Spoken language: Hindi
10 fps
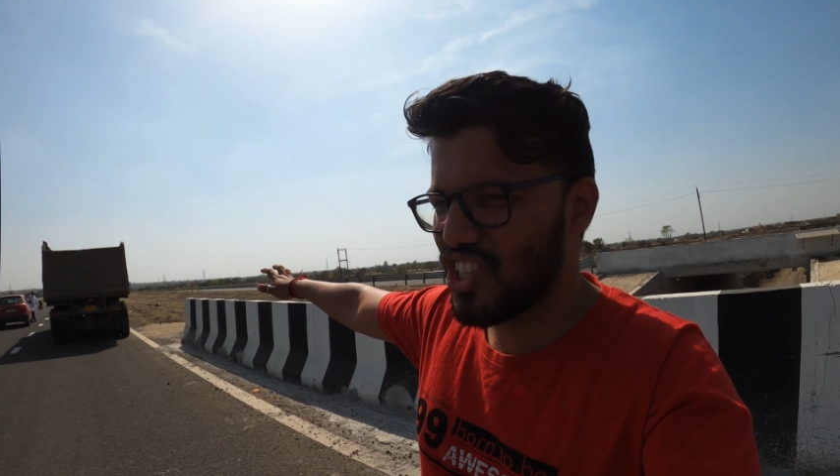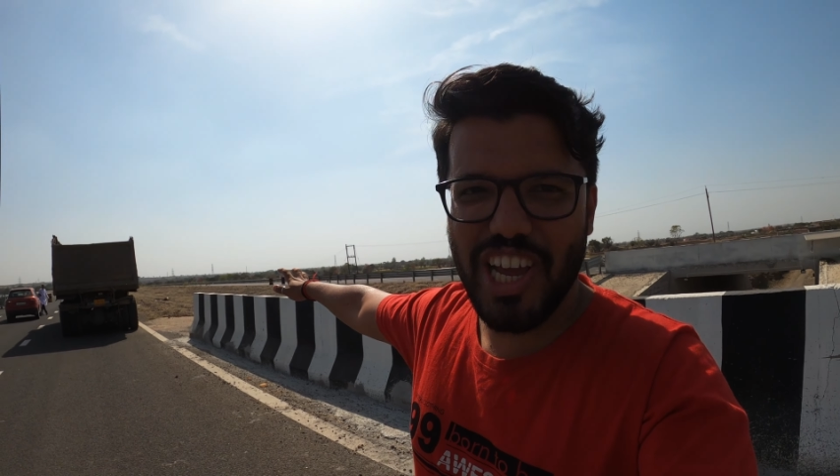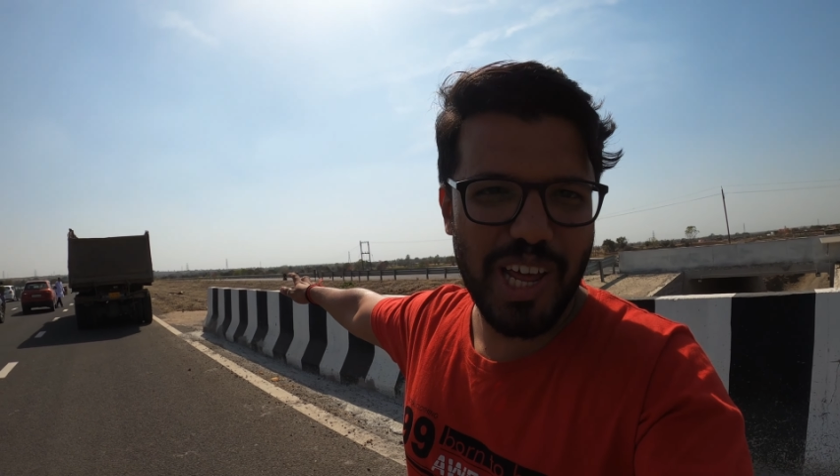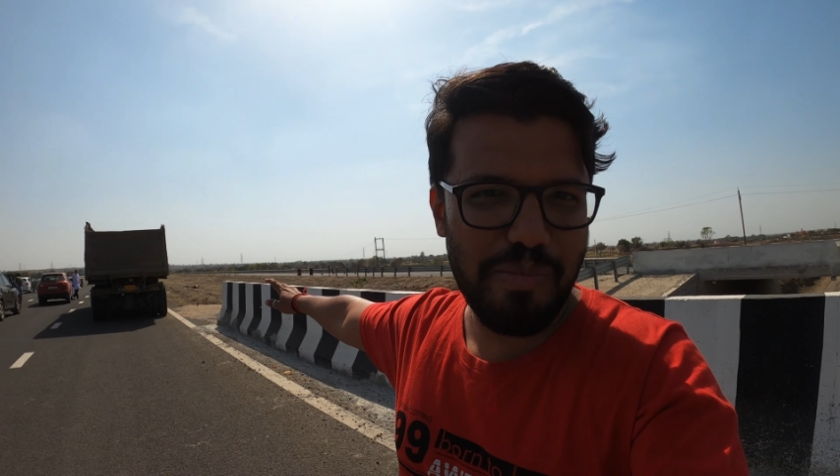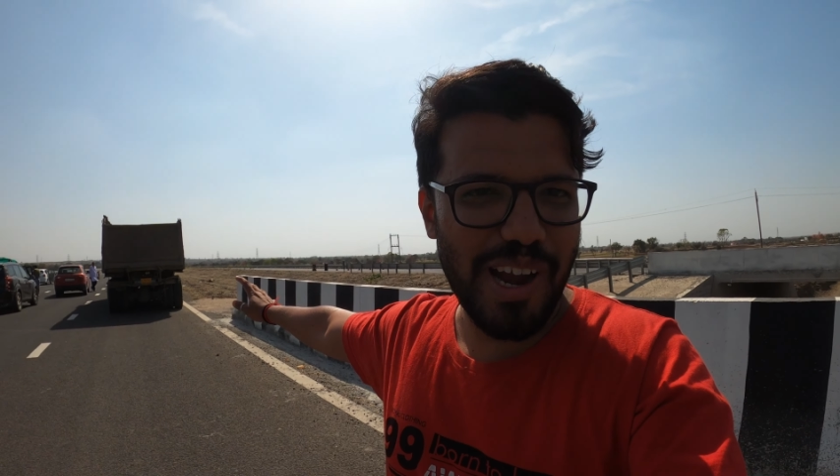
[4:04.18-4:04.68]

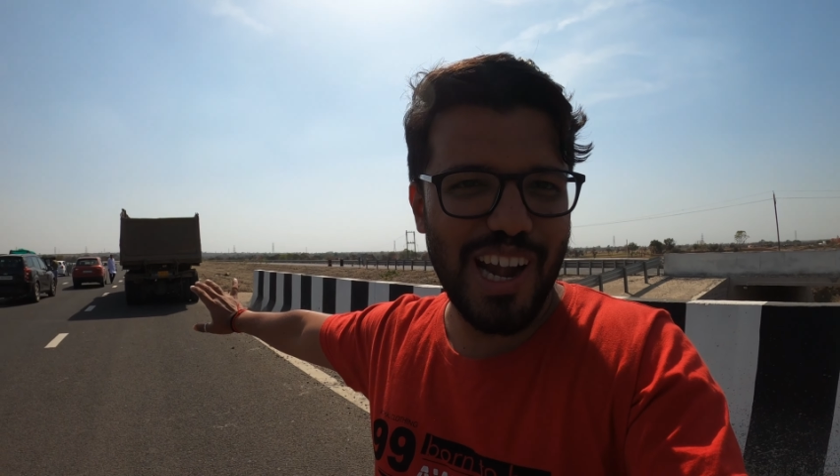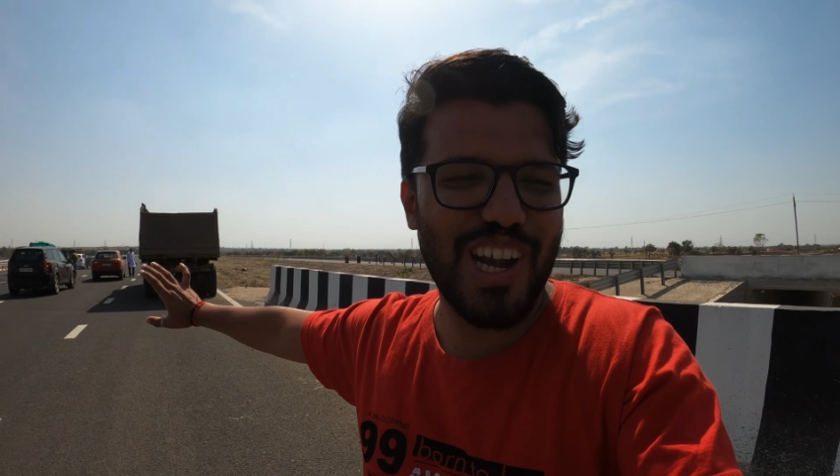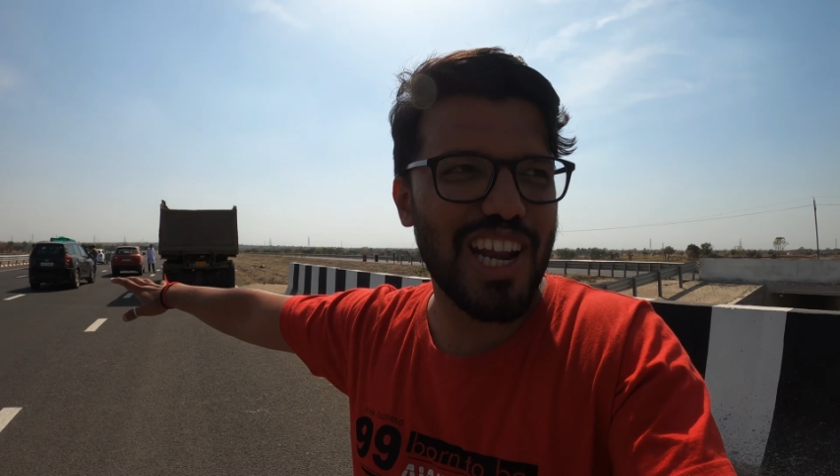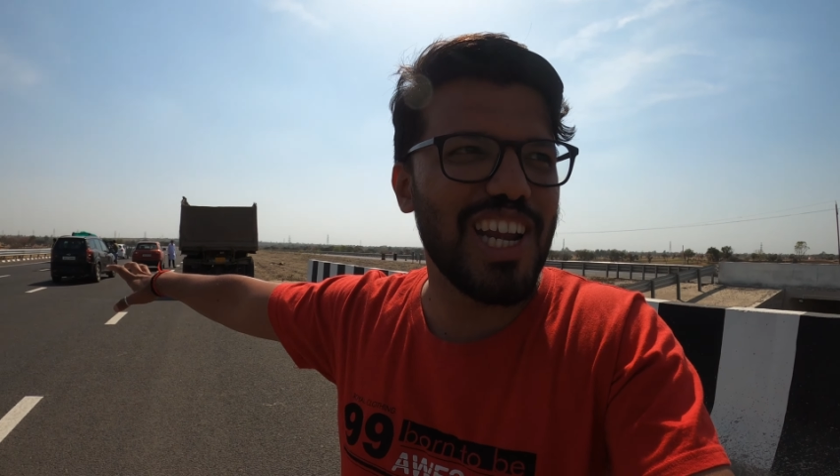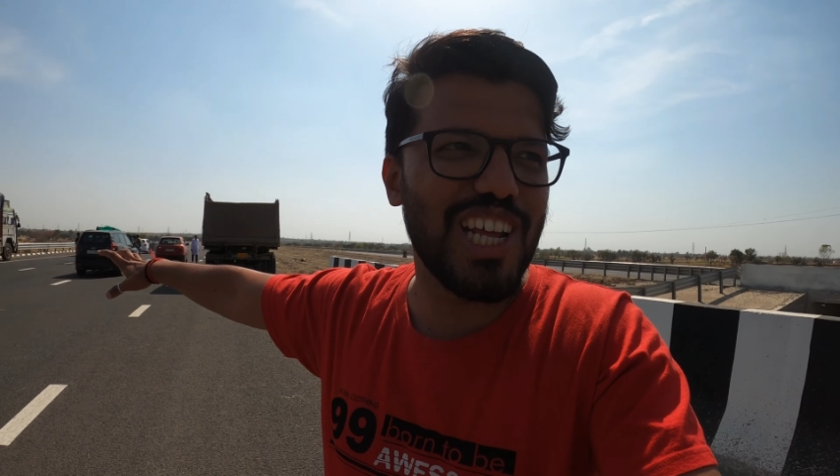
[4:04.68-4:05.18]
शहर में
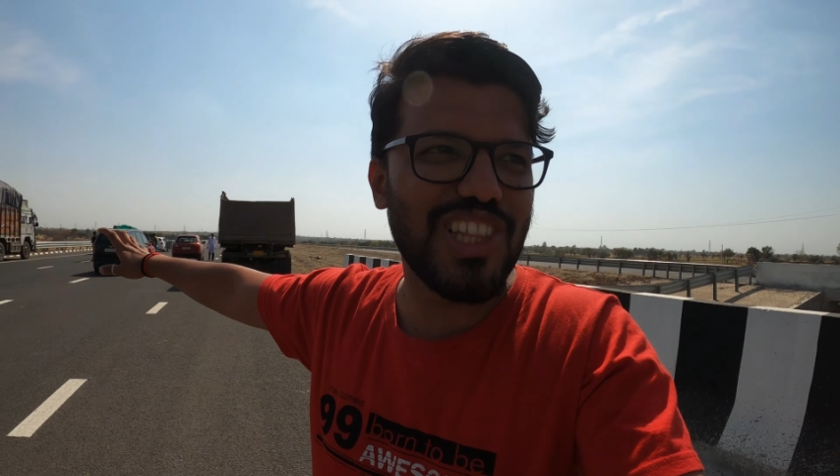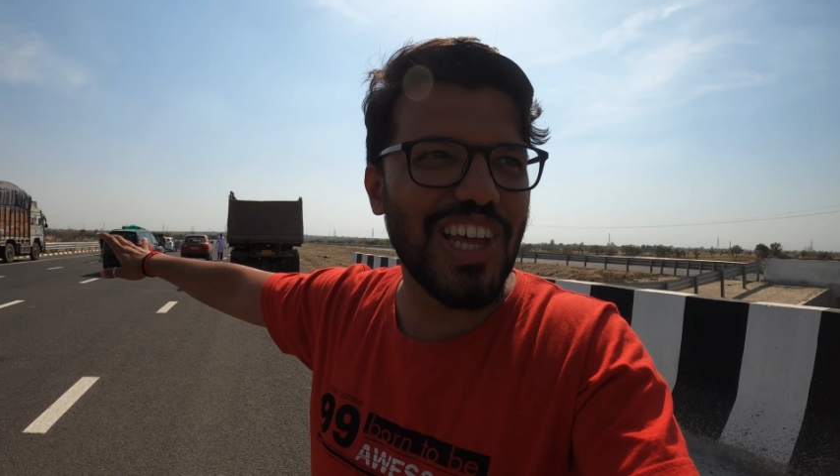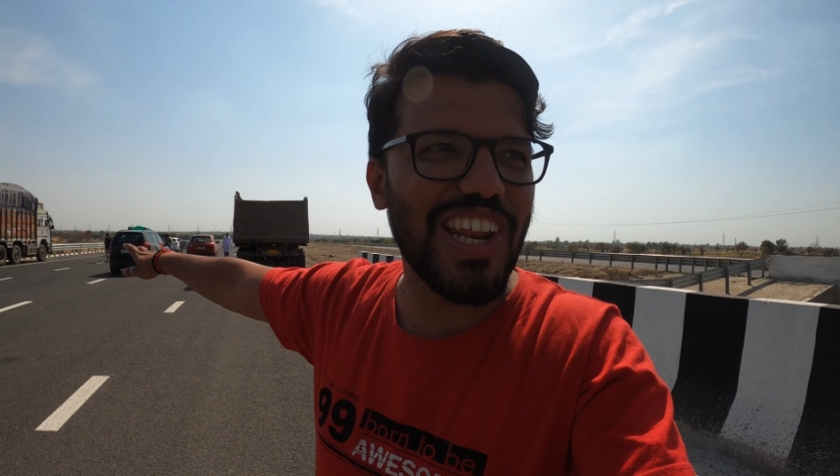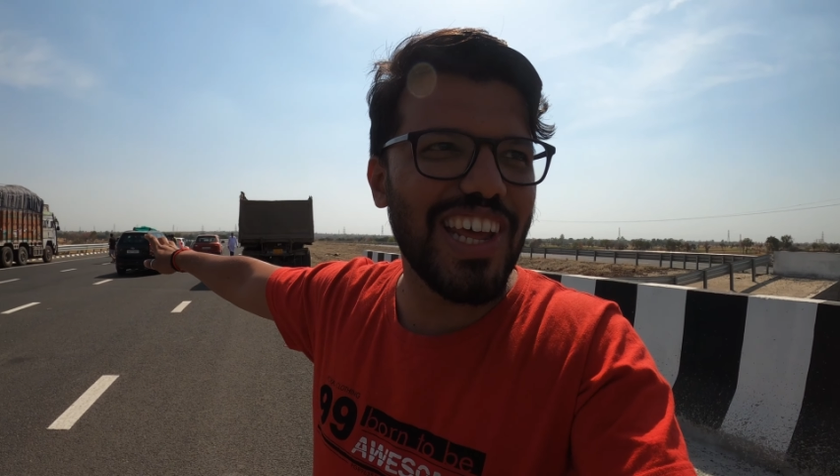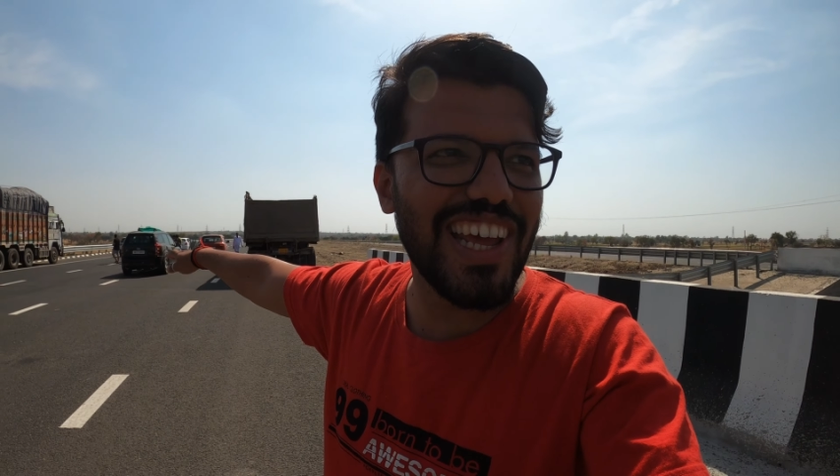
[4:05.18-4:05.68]
एंट्री नहीं
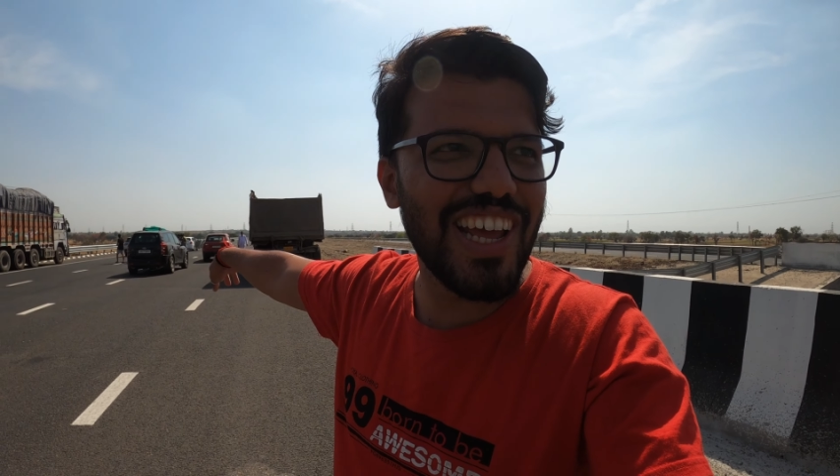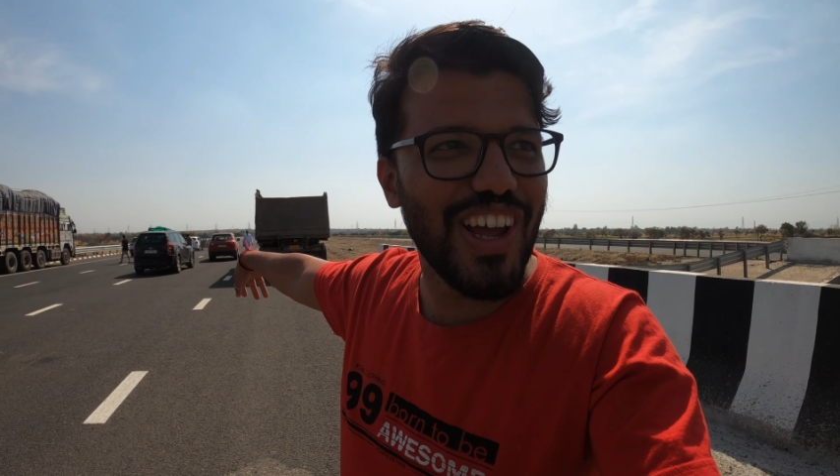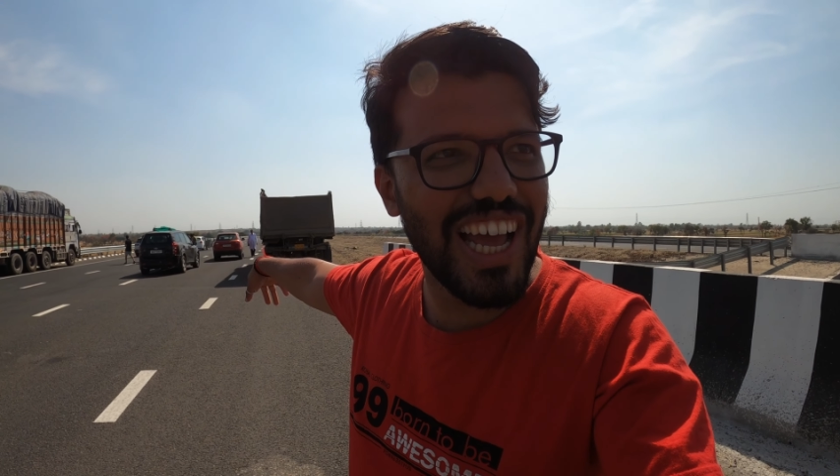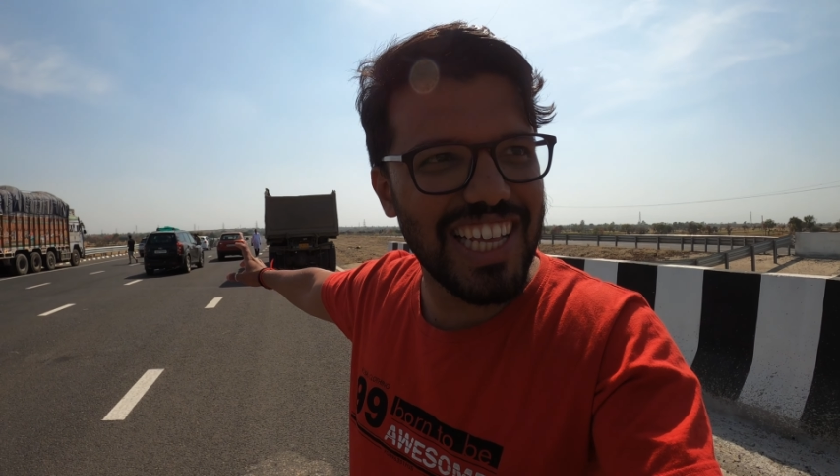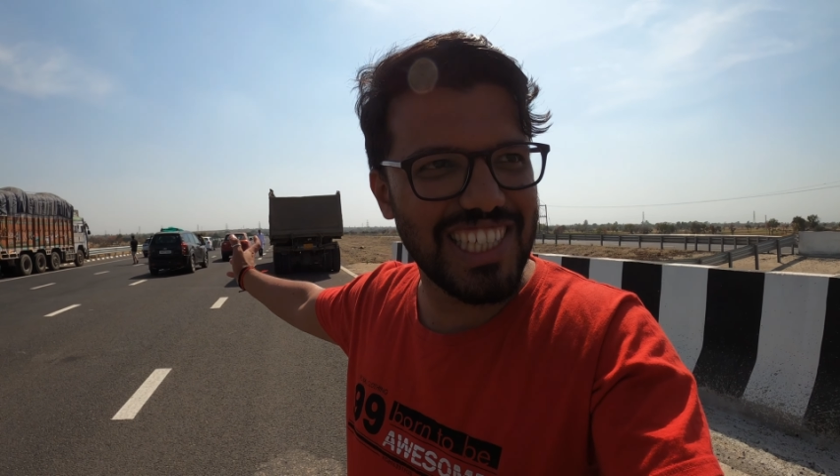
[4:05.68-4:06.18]
दे रहे